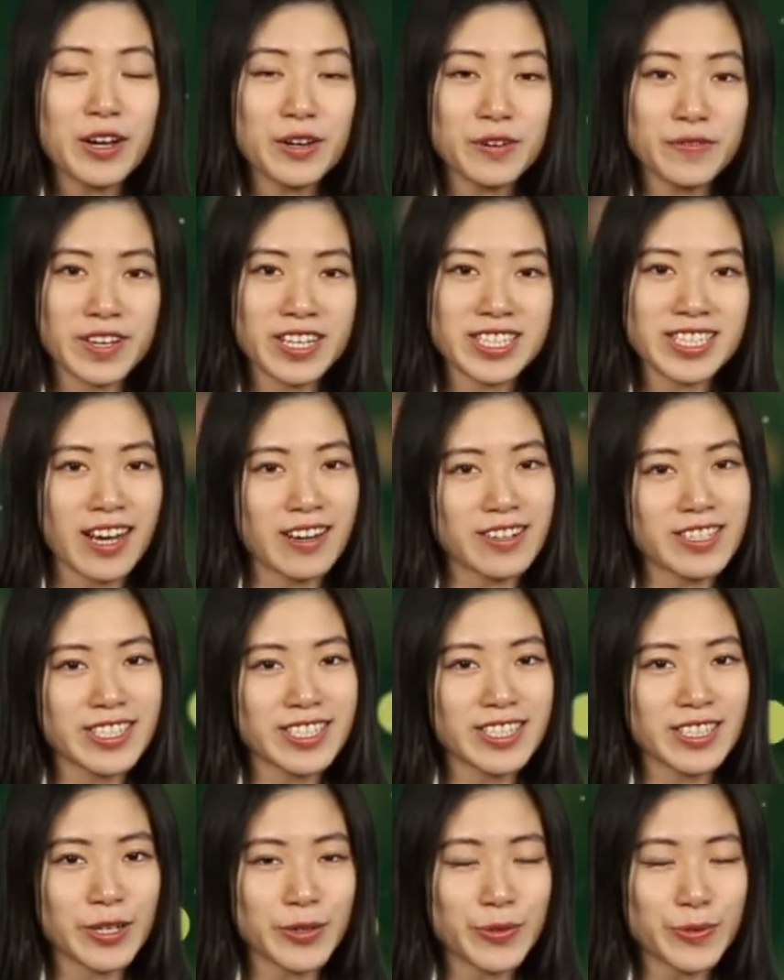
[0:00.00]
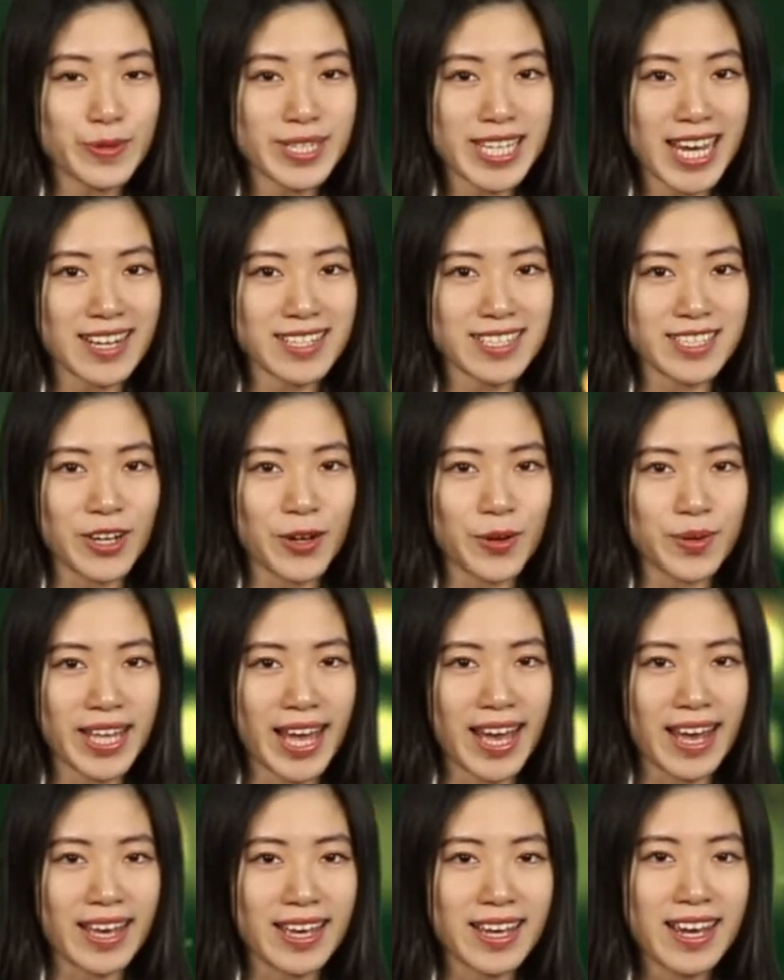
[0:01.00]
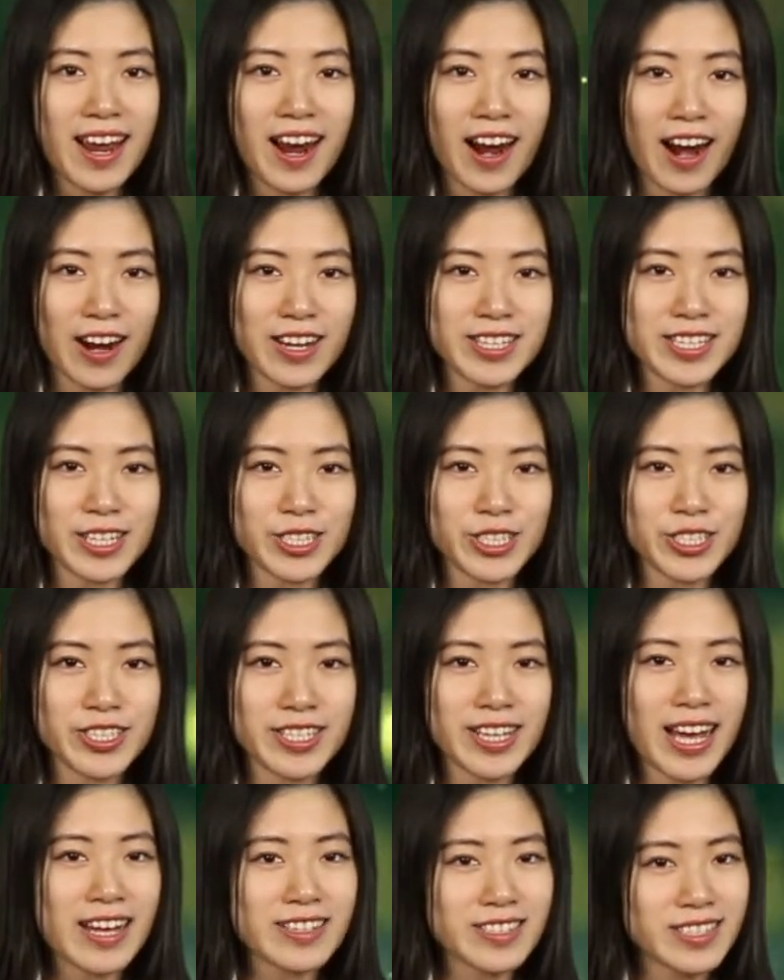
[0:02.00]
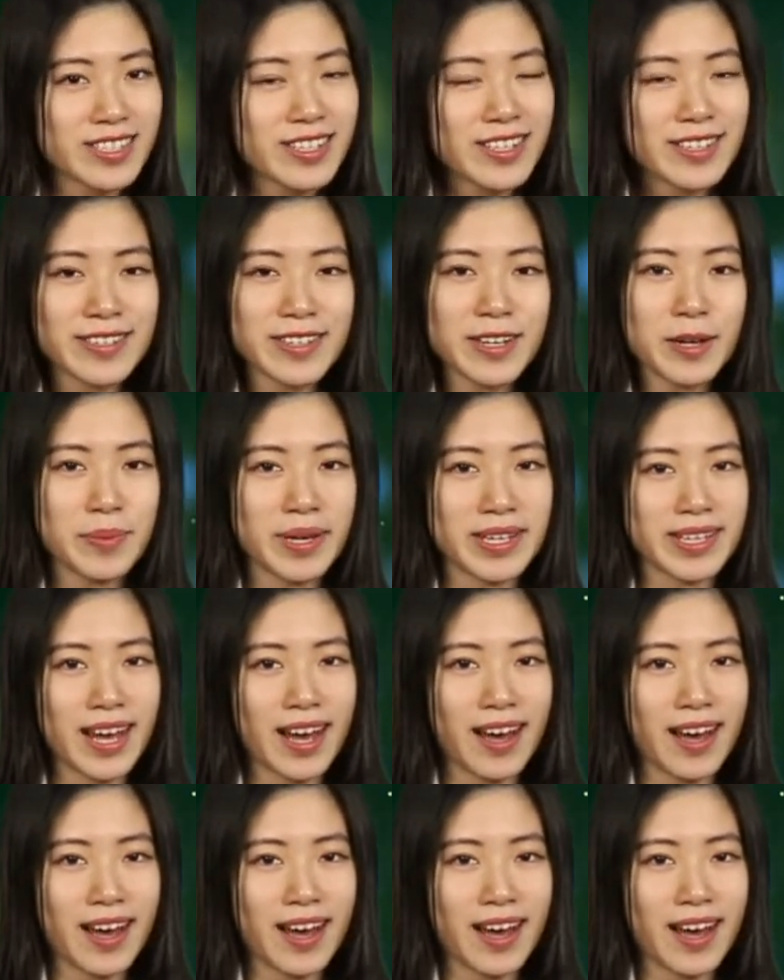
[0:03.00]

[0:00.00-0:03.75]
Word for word: 非常适合度假时候戴，而且质感真的特别的